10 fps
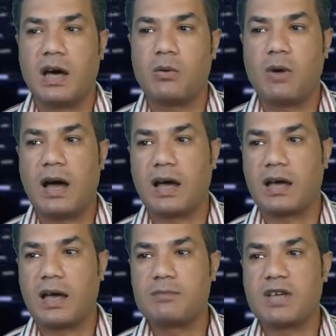او
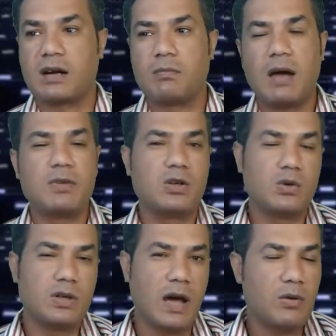4
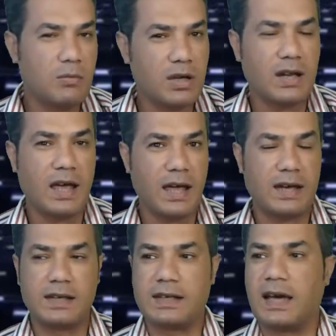مليون او يمكن
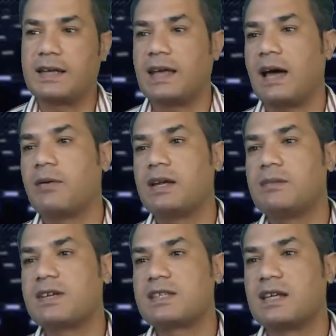اقل يعني
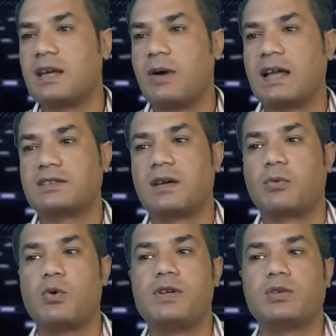حوالي مثلا لو حتى
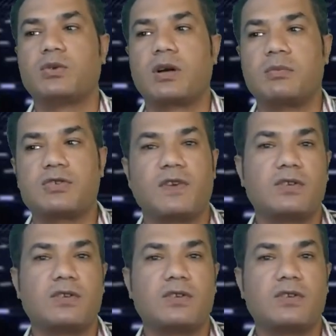قلنا الدولار مش